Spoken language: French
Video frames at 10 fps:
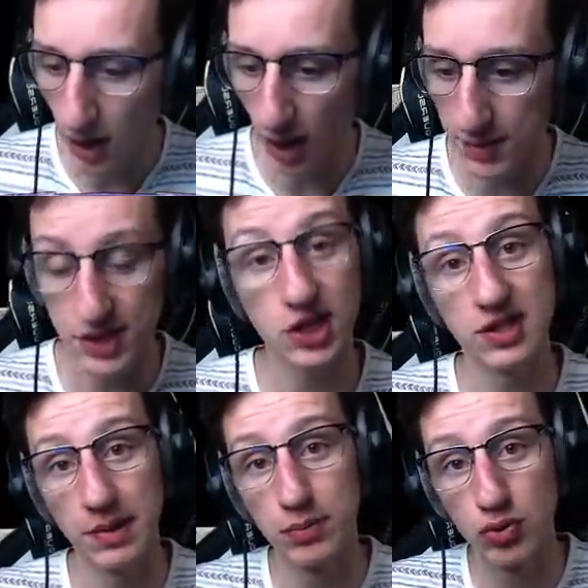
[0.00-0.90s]
Euh, mais sachez que ça
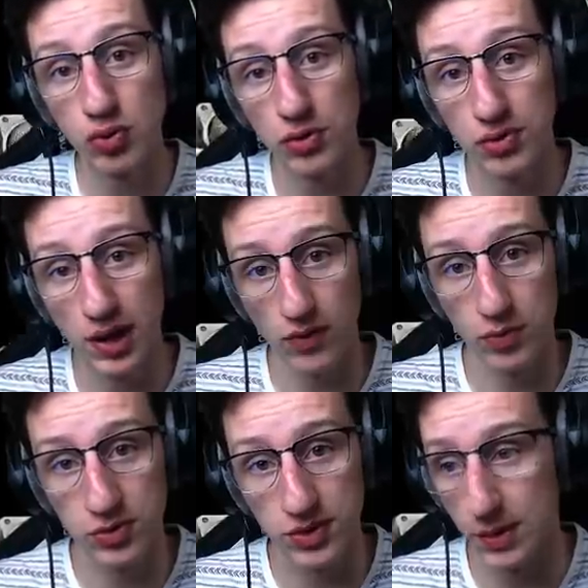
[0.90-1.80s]
m'aide beaucoup en tout cas quand vous me
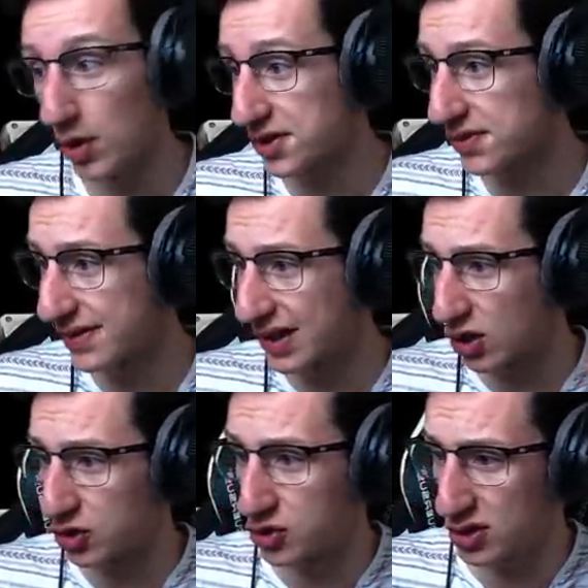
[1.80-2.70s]
soutenez. Moi, de toute vous avez le
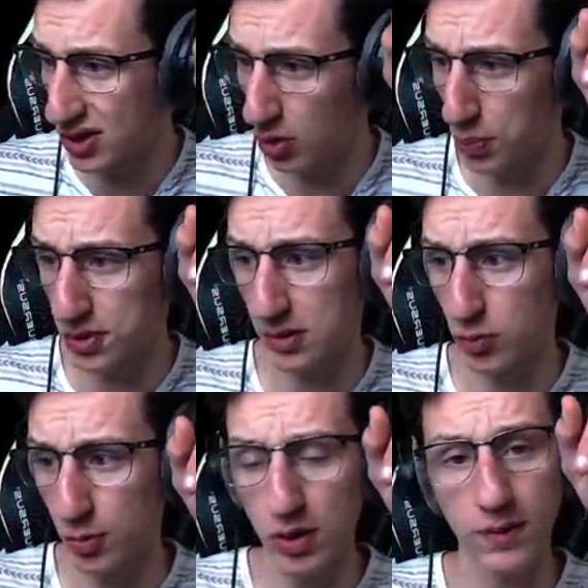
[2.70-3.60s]
code juste en haut pour ceux qui me
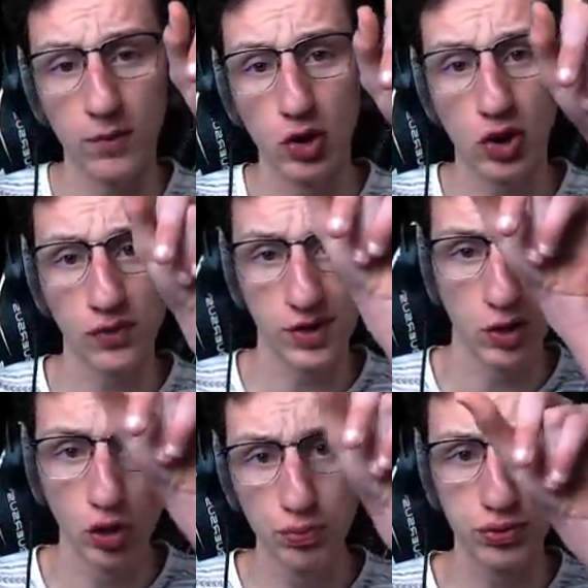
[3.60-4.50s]
demandent le code. Vous voyez,
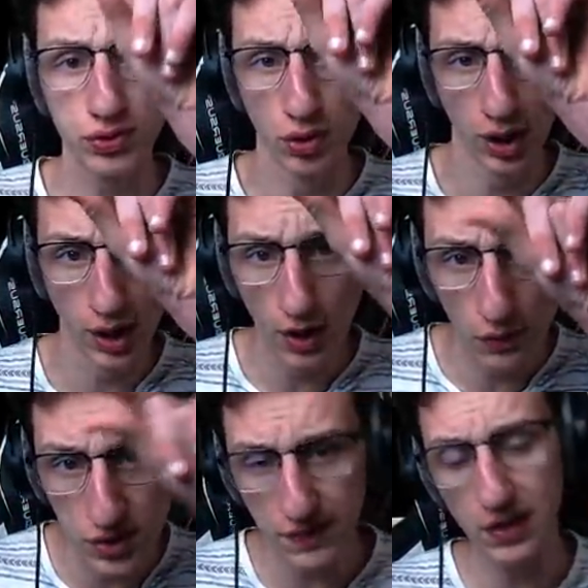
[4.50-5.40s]
le bouseux,
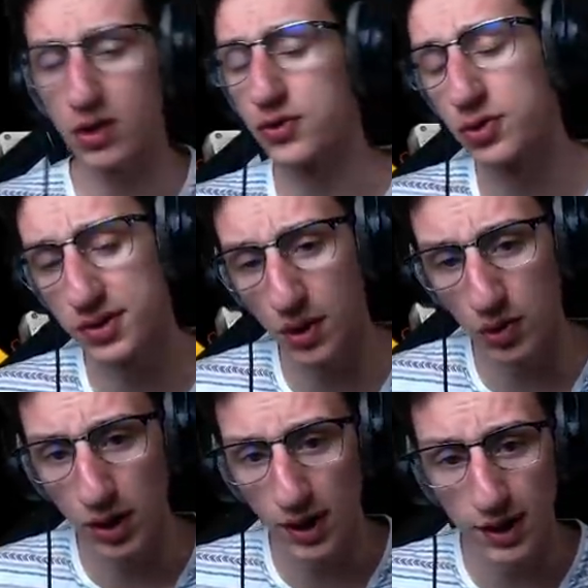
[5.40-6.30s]
vous avez le code juste en haut.
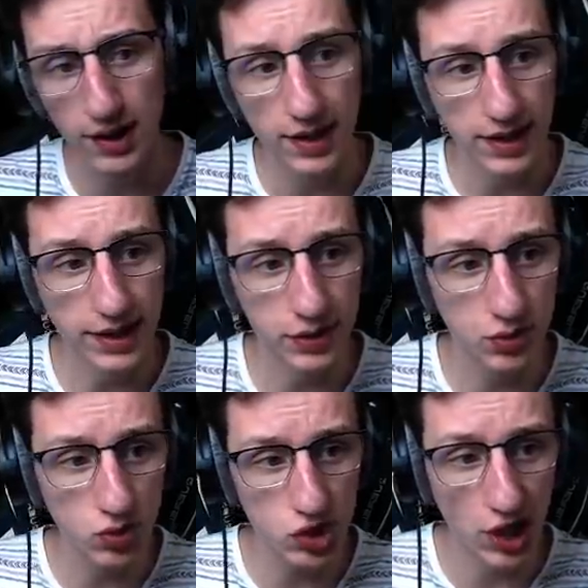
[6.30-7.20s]
Et du
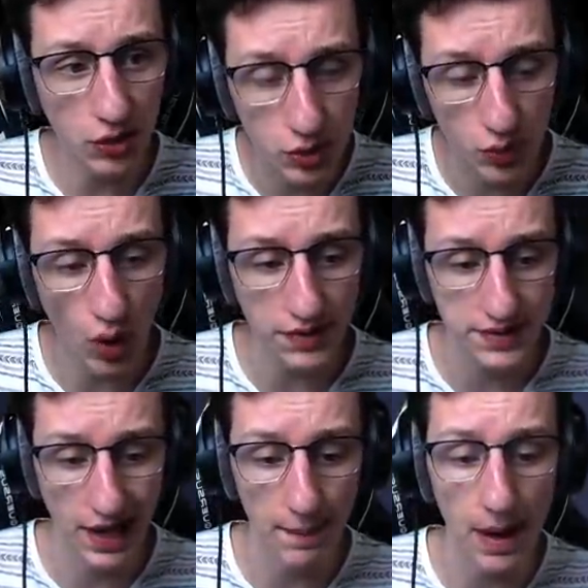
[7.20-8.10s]
coup, j'ai hâte de voir si
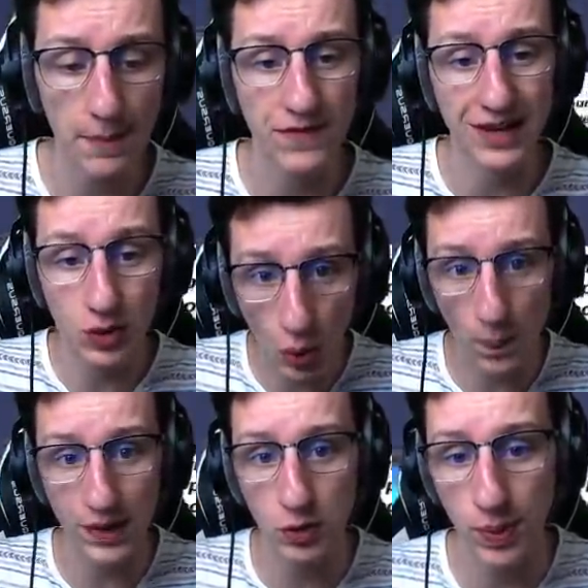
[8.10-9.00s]
la map va être
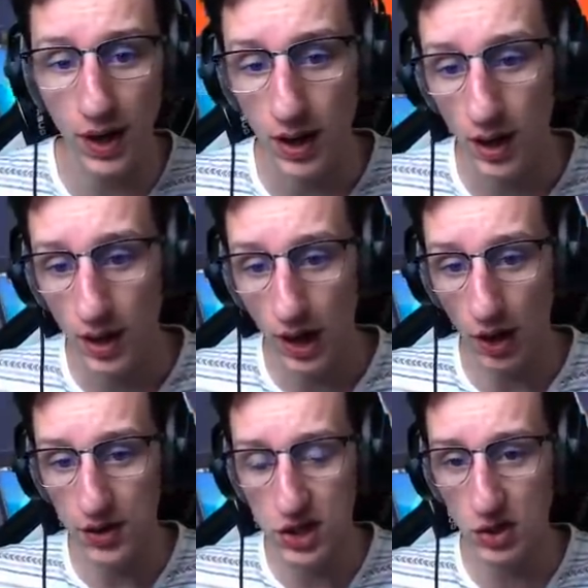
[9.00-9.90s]
complète ou pas. Alors,
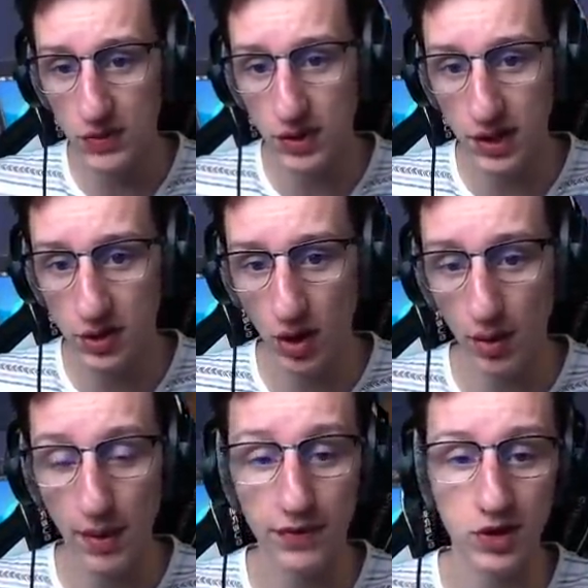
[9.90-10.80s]
déjà au niveau décor,
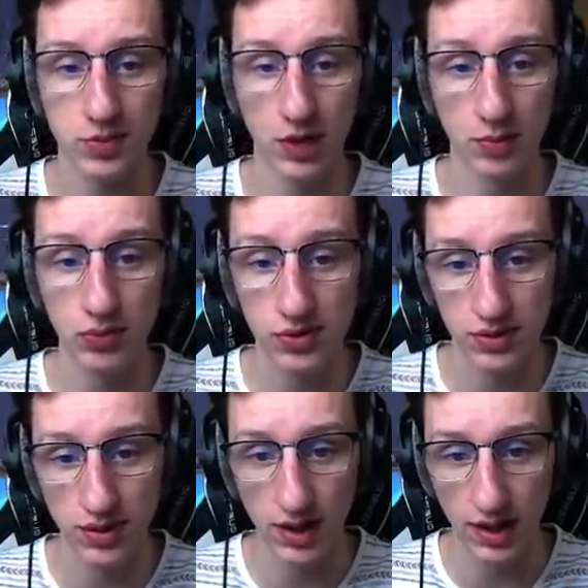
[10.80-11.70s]
bah franchement, la bouse,
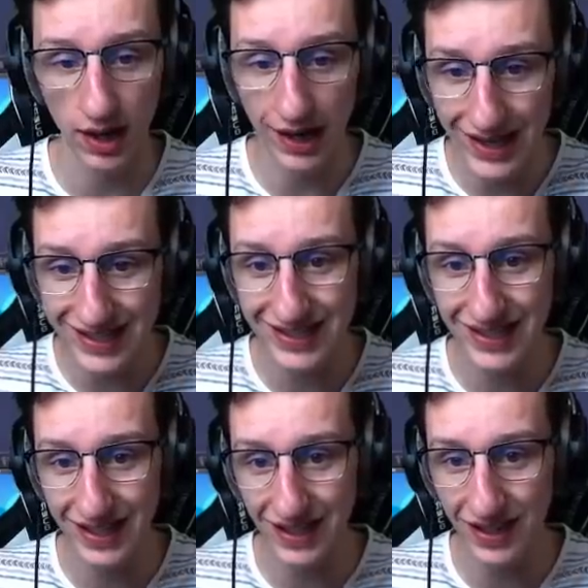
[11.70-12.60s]
elle est
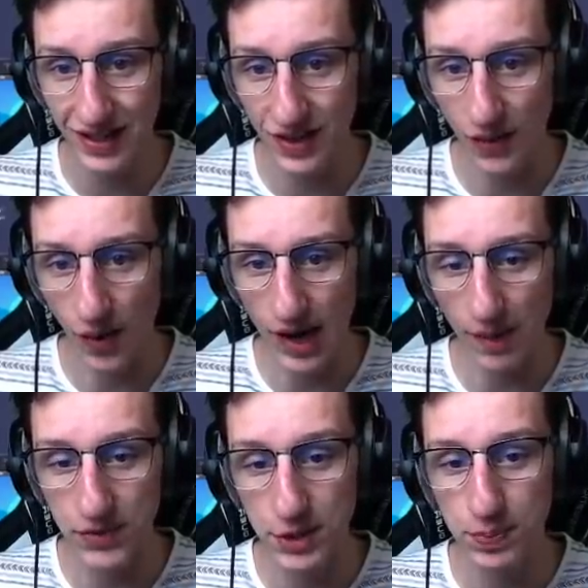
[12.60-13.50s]
stylée. Il y a un
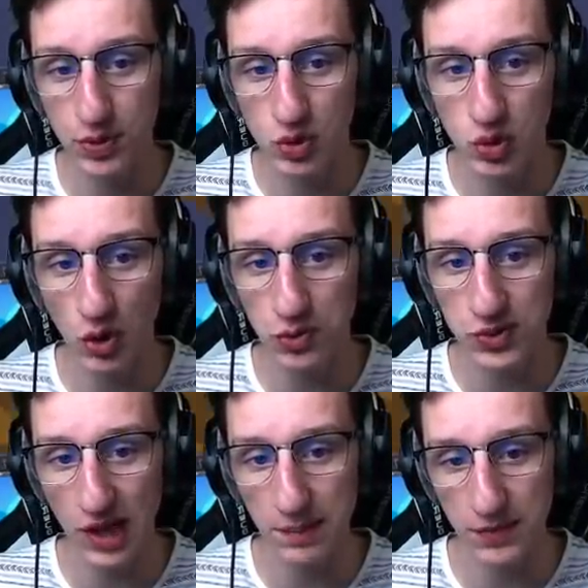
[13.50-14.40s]
petit peu de jour, tout
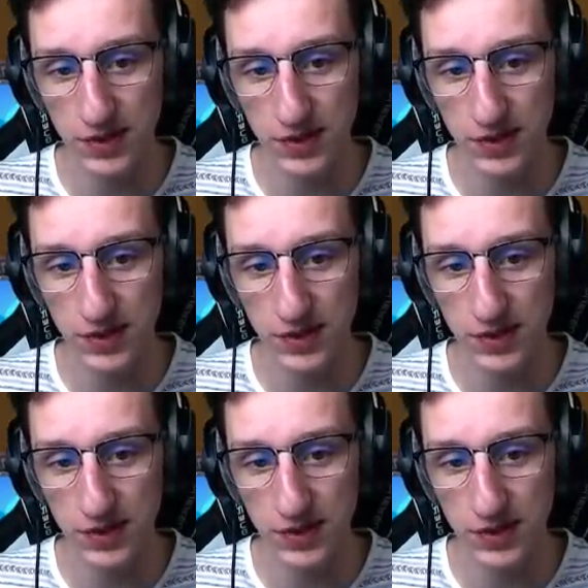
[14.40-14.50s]
ça, mais il faut